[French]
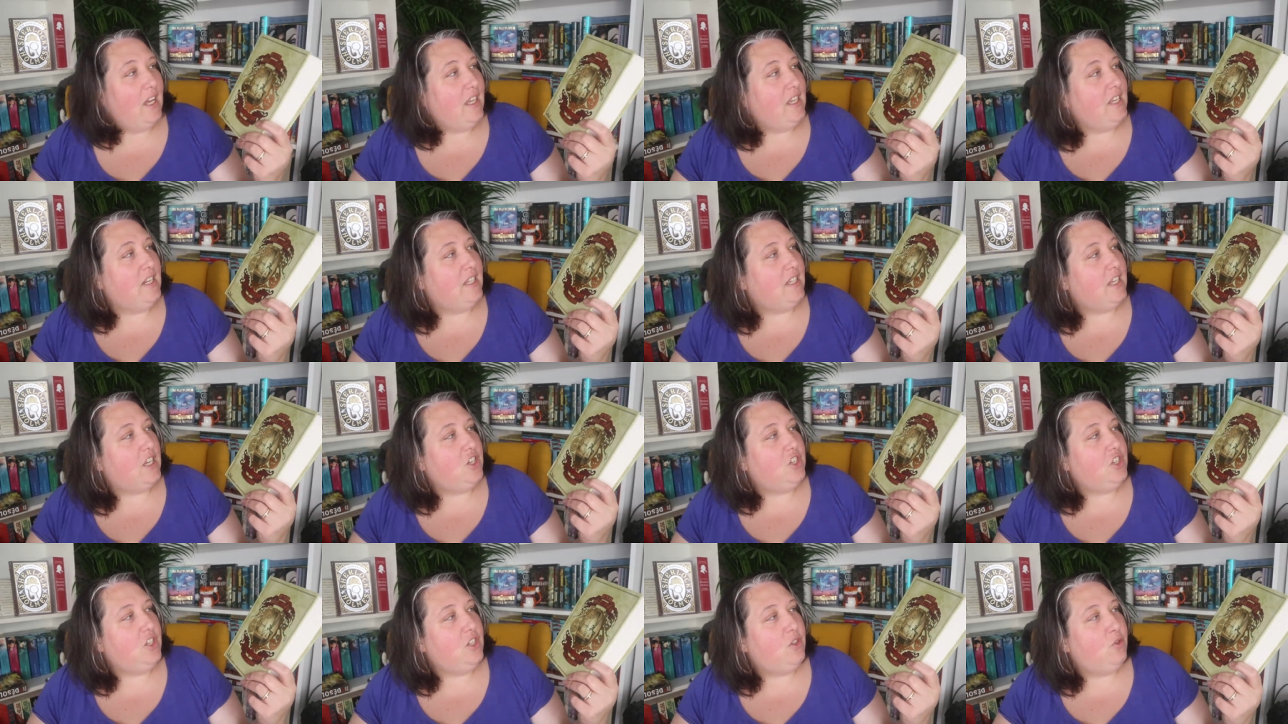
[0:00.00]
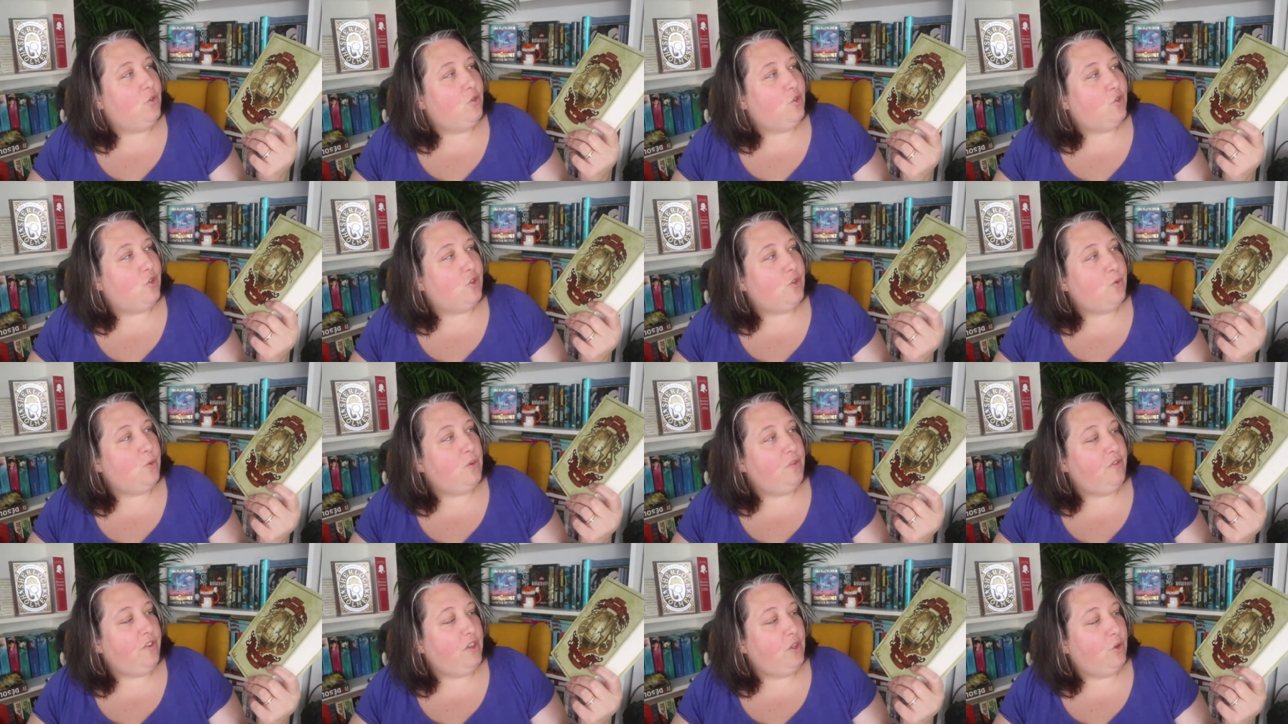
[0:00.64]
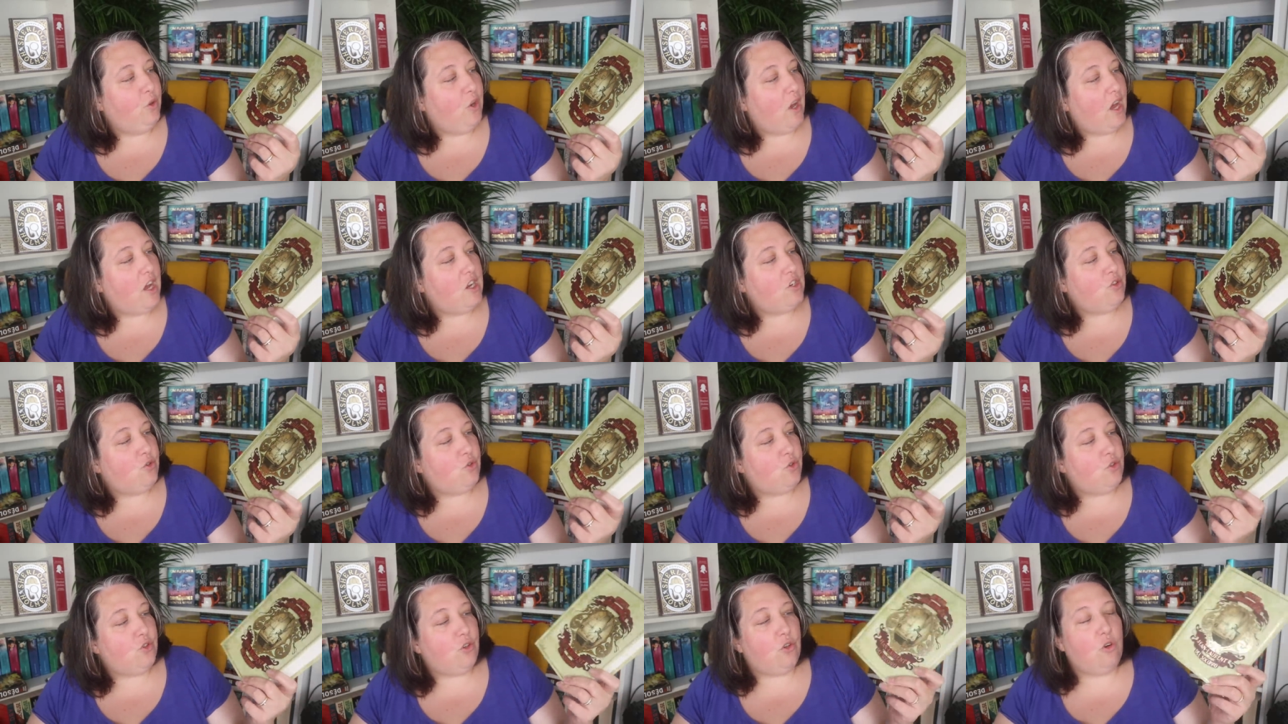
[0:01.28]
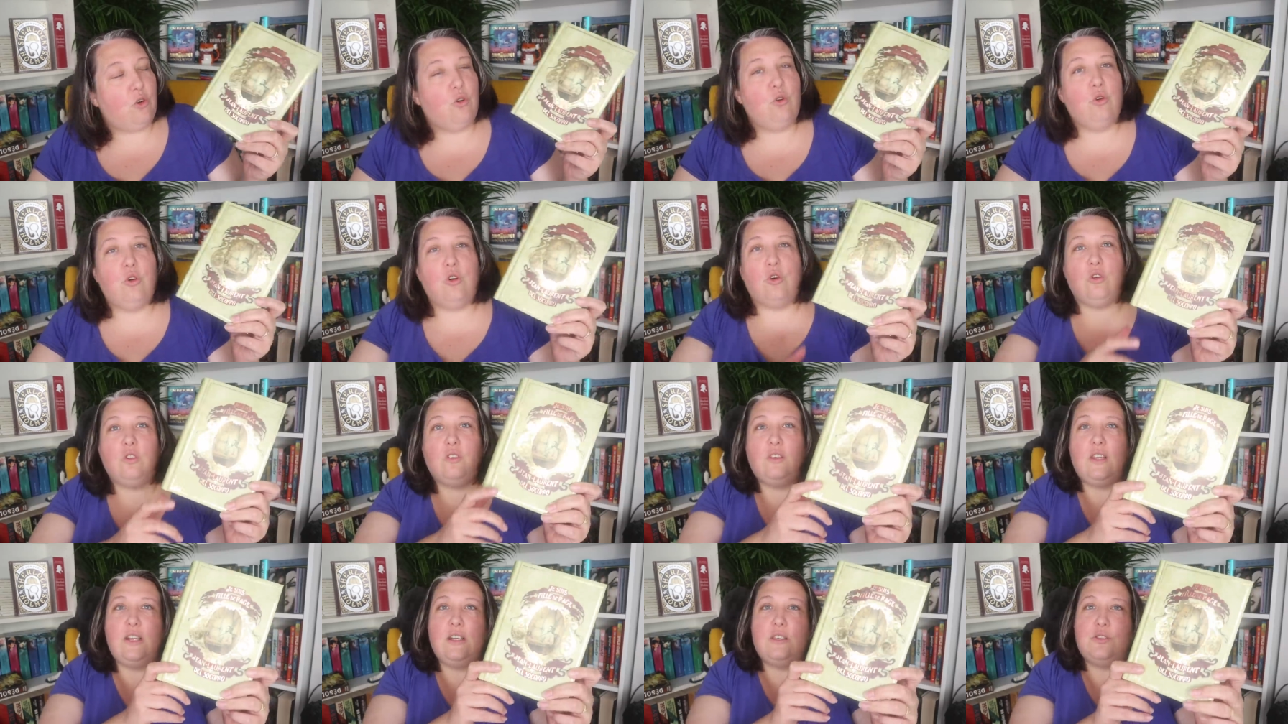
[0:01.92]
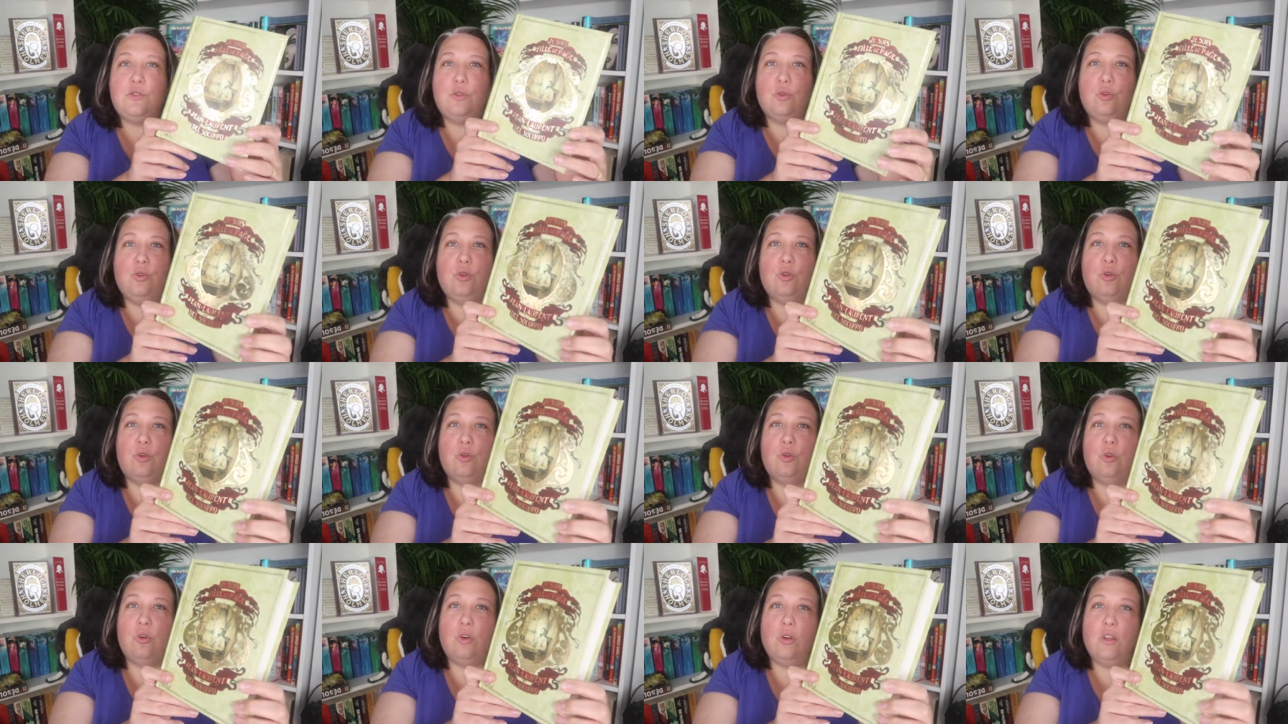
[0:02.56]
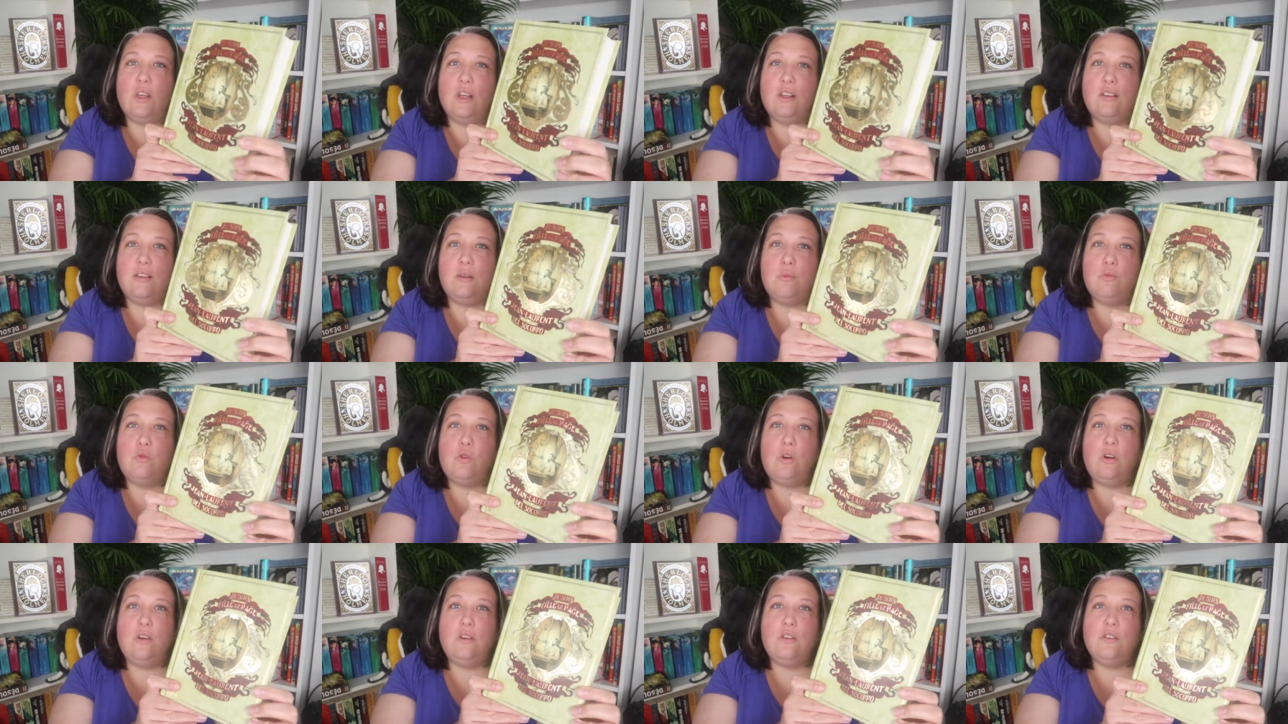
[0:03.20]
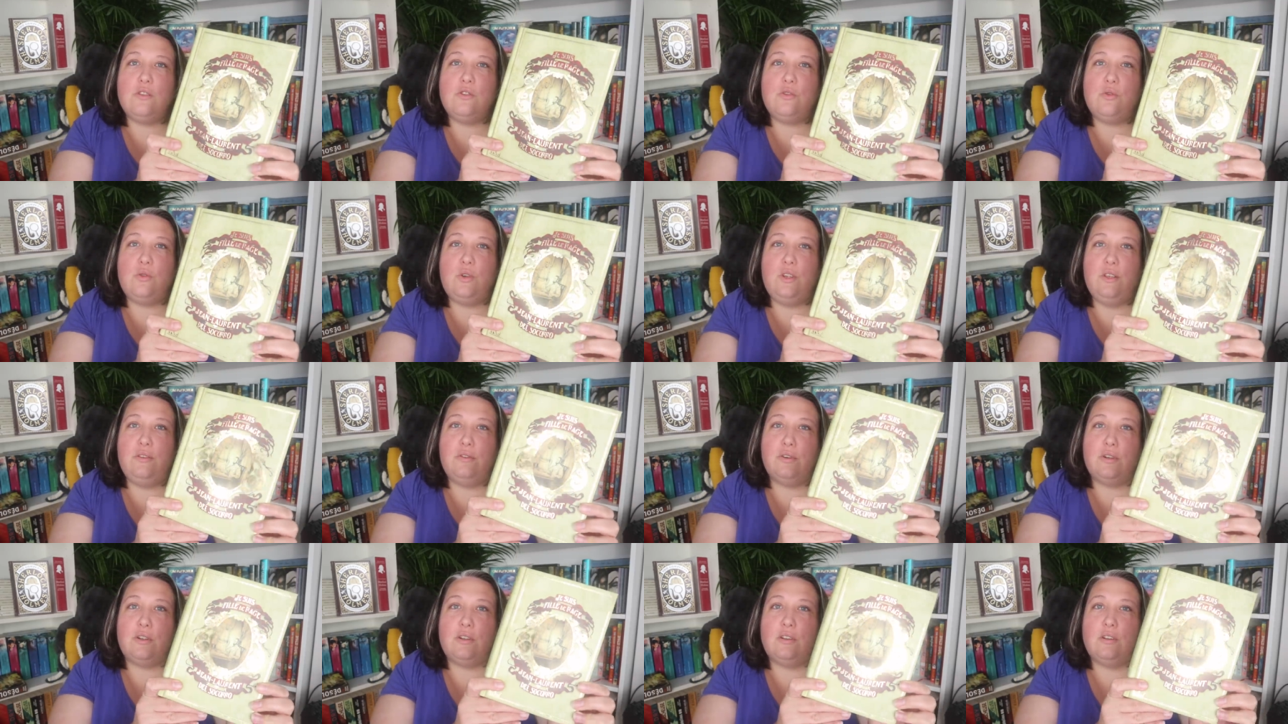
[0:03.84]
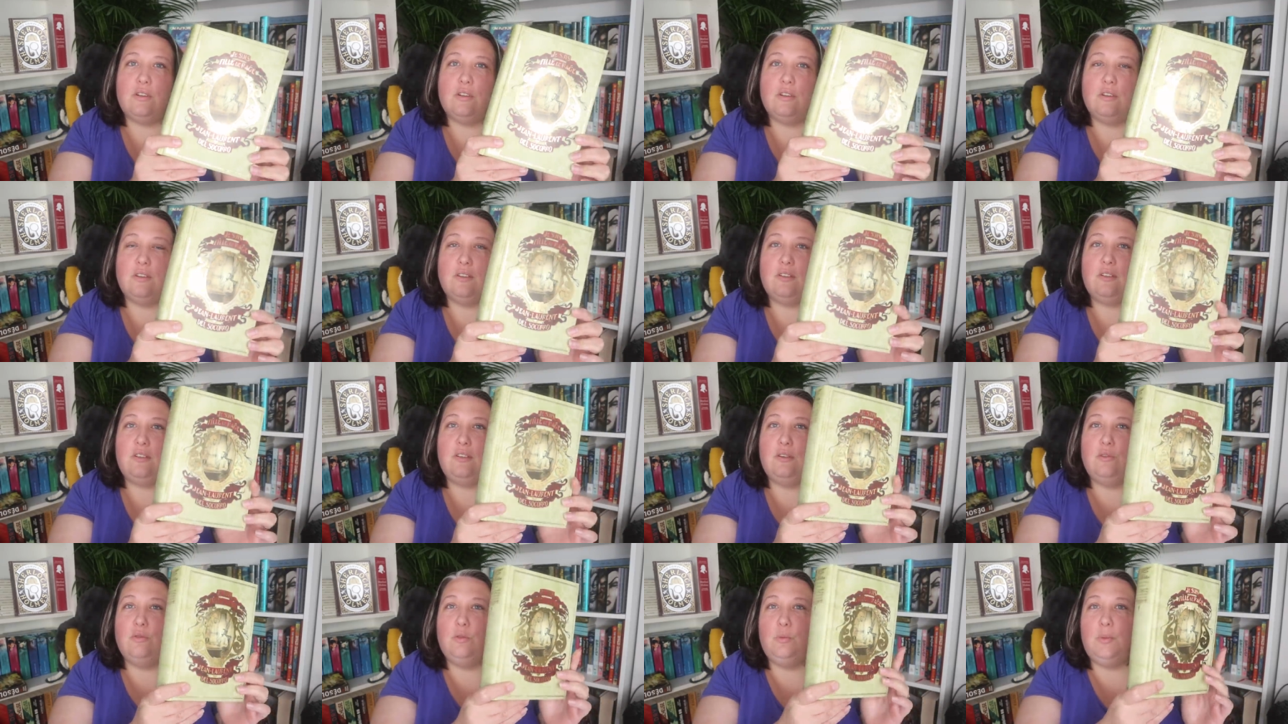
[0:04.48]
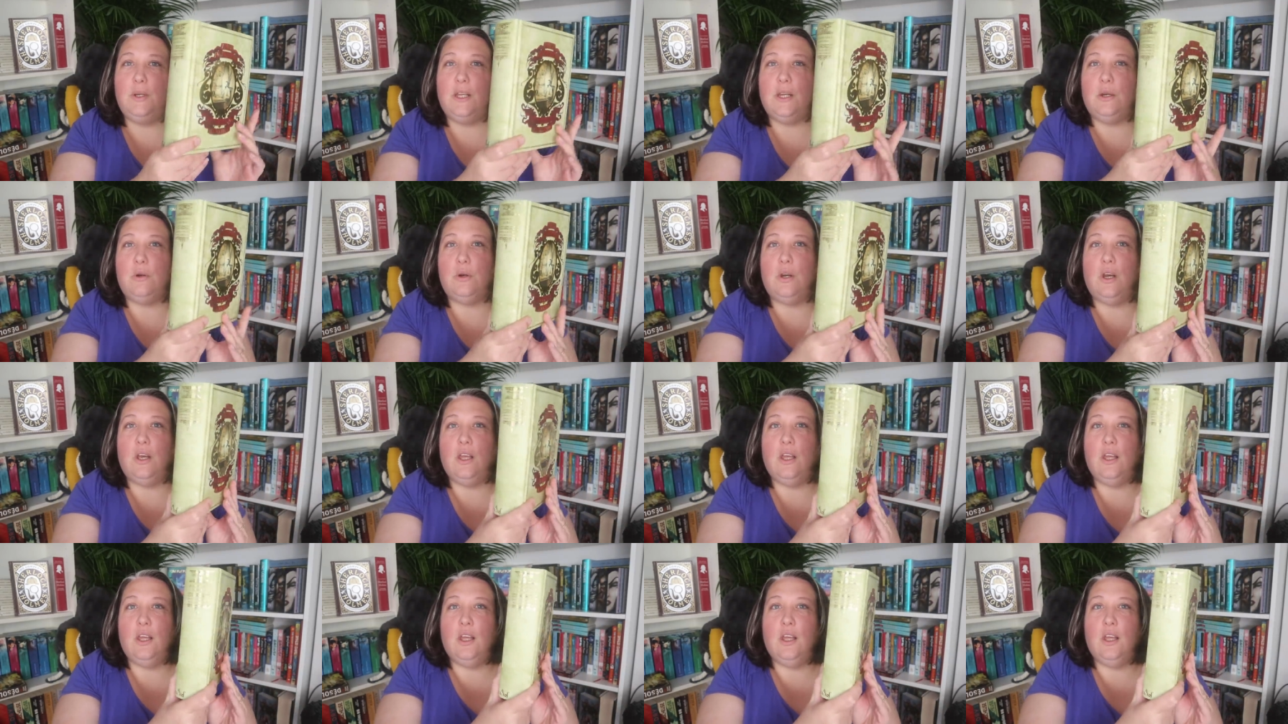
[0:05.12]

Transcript: Il s'agit de Je suis fille de rage de Jean-Laurent Del Socorro. Regardez-moi ce livre, s'il vous plaît, quoi.